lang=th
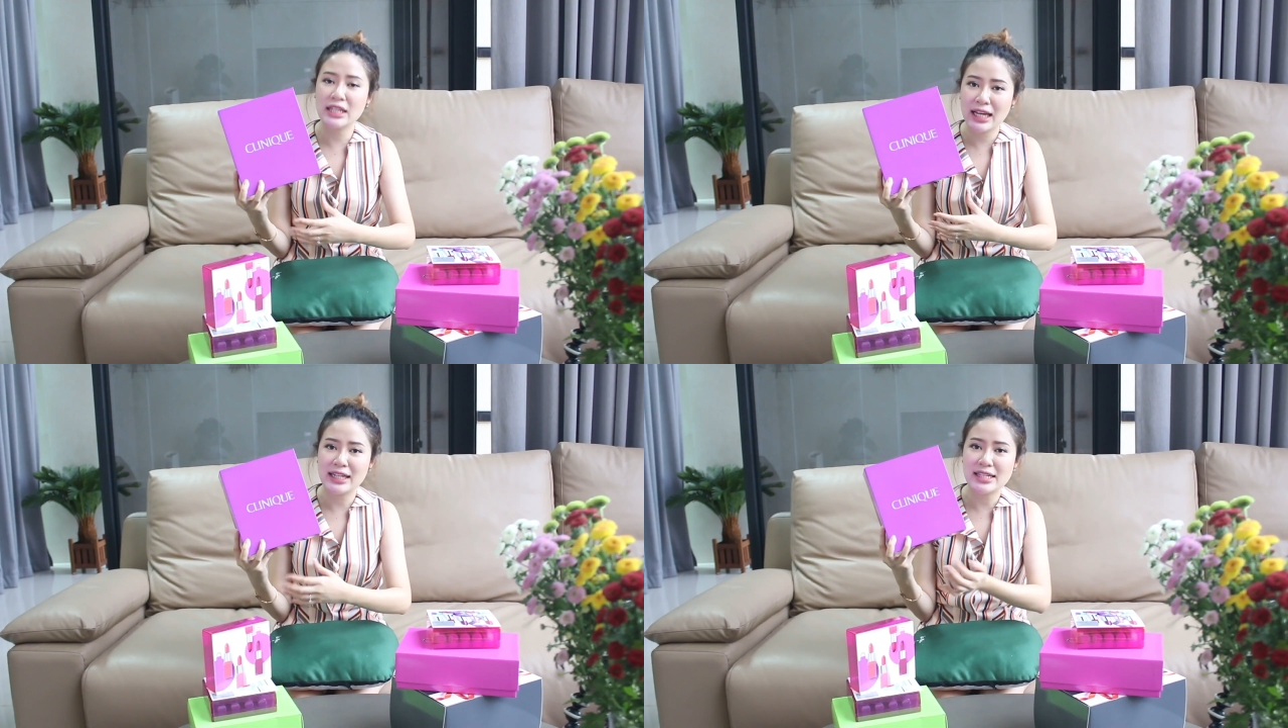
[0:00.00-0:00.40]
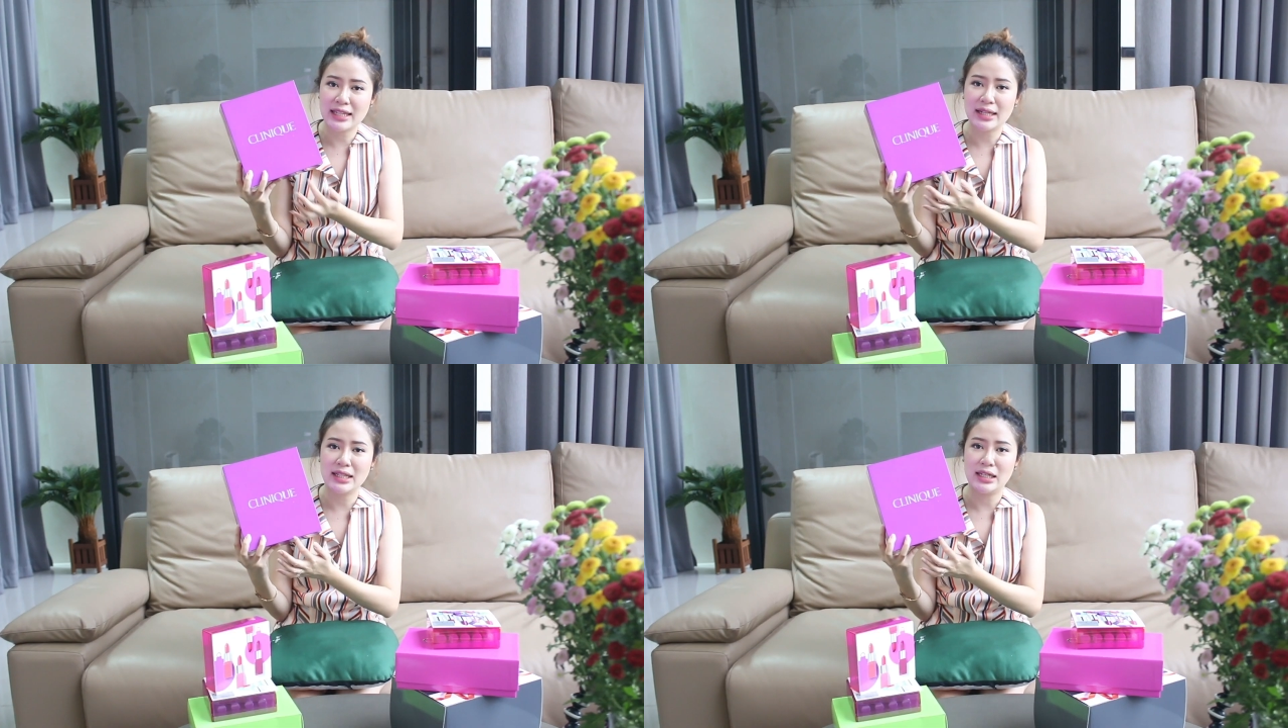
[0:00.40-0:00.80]
เพราะฉะนั้นใน
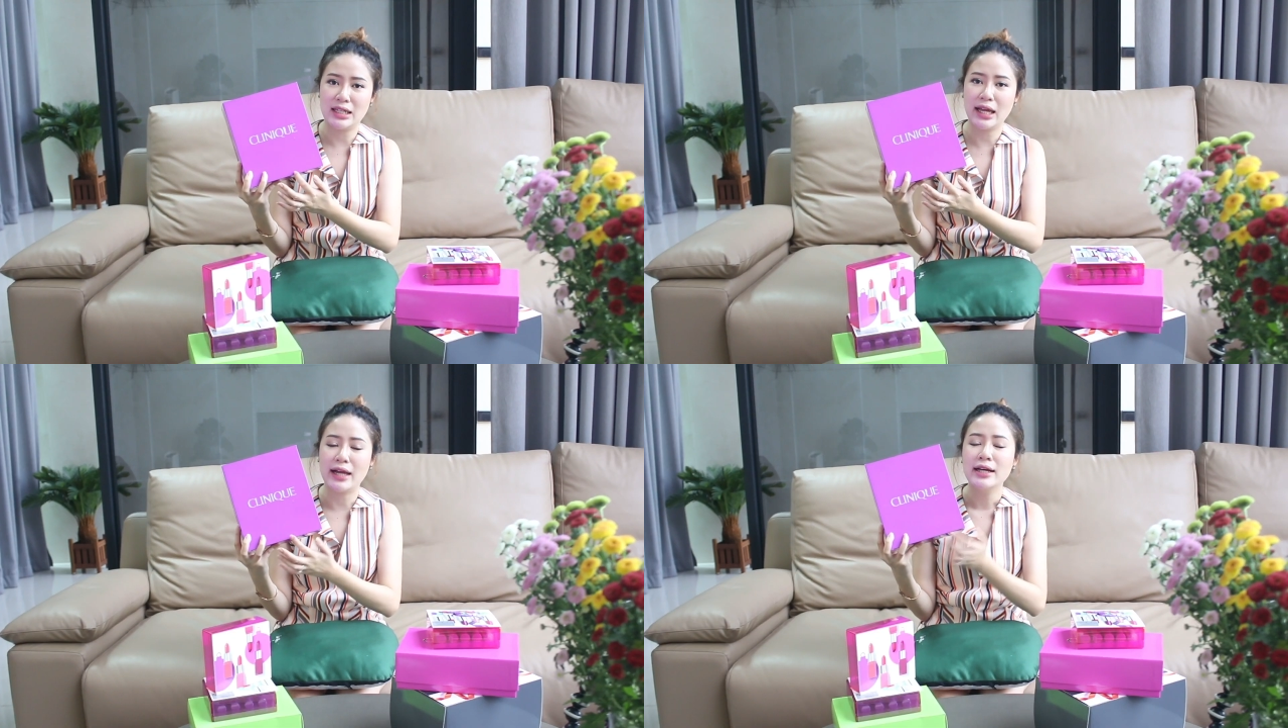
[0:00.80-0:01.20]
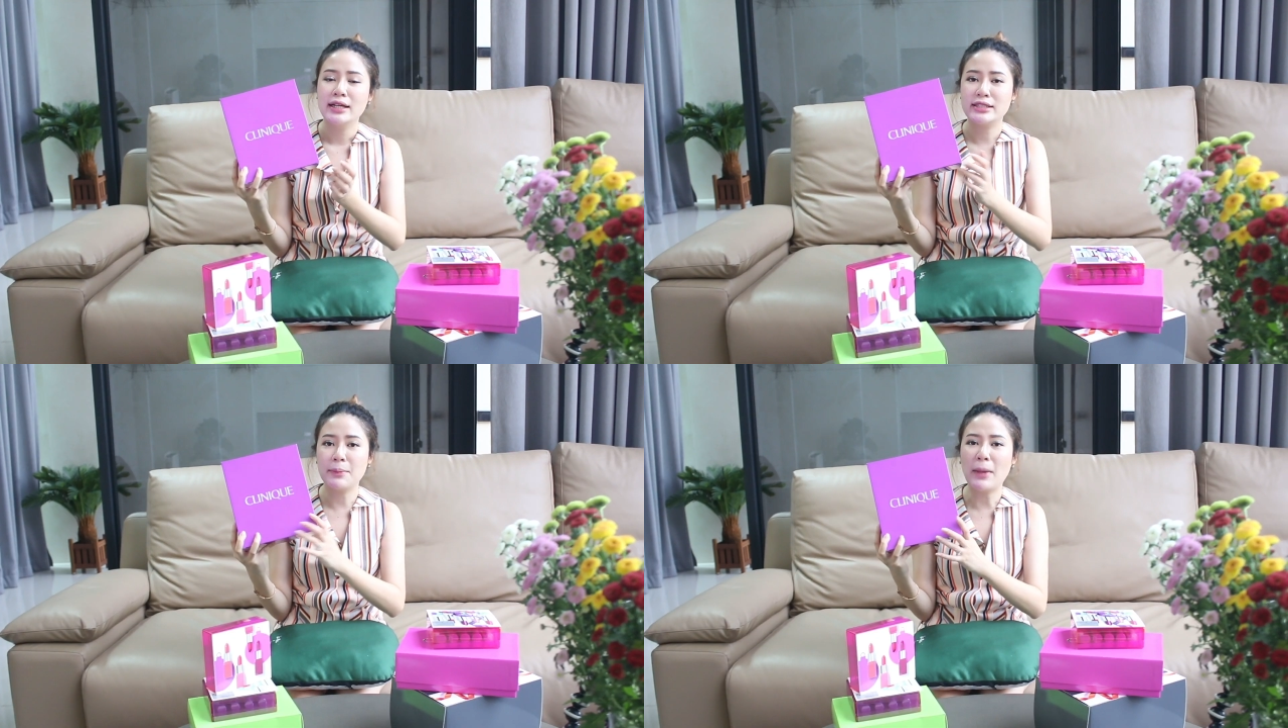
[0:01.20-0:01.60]
เซตนี้เนี่ย
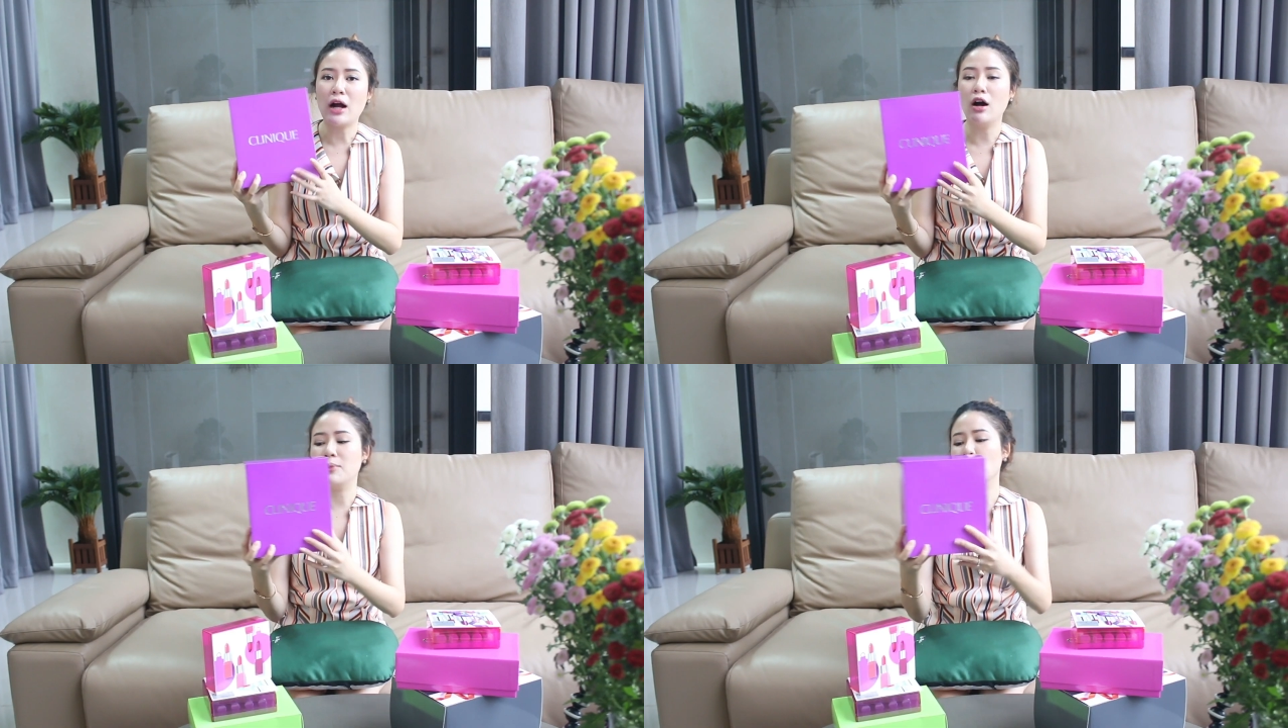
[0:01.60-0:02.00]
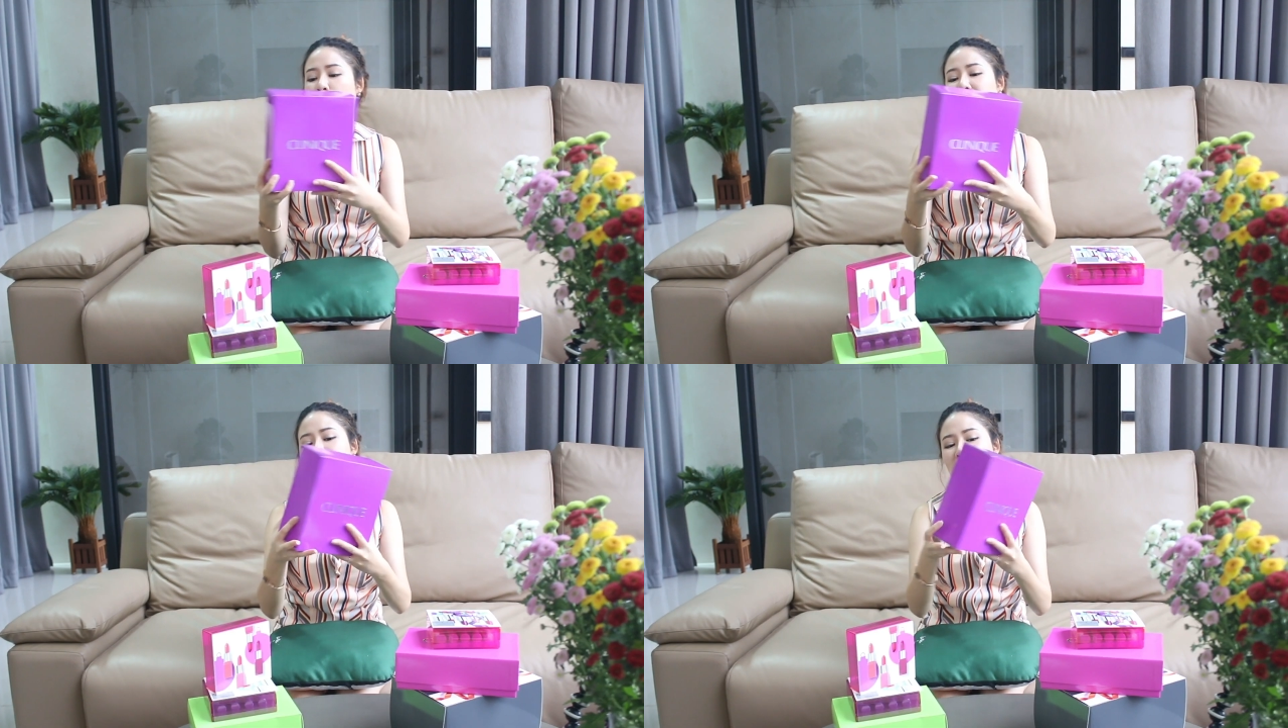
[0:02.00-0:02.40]
จะประกอบ
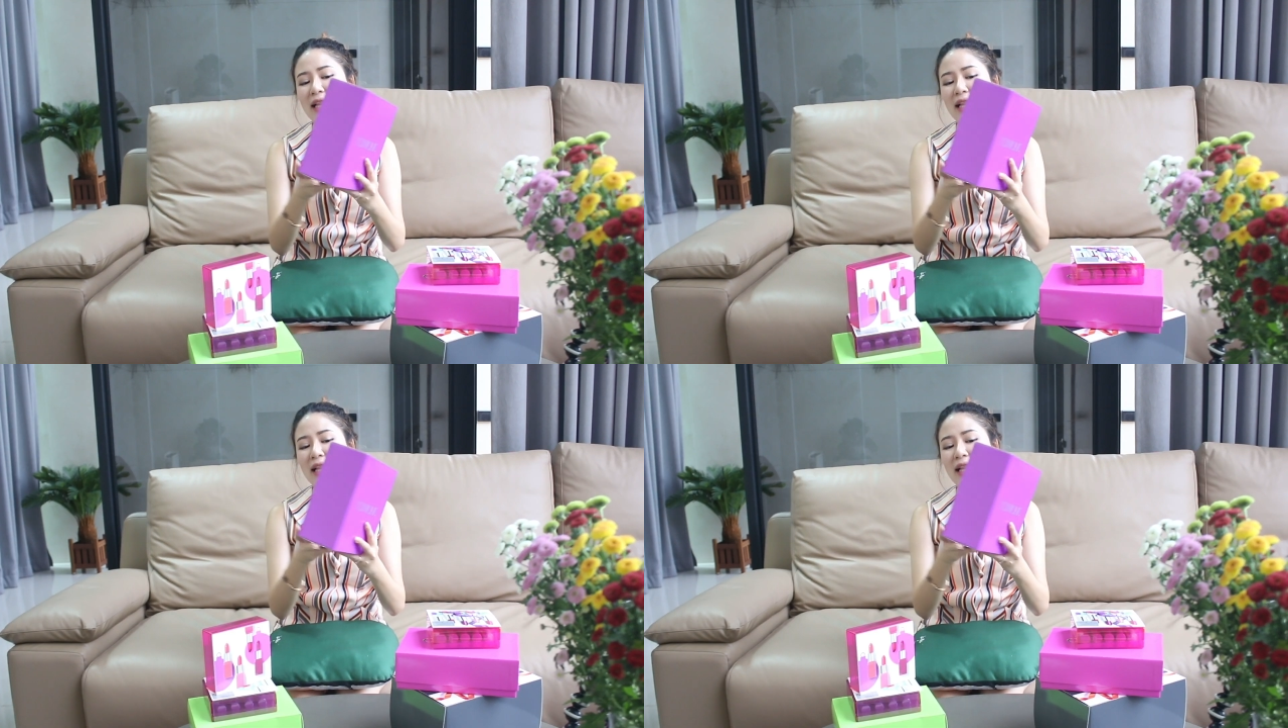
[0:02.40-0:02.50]
ด้วย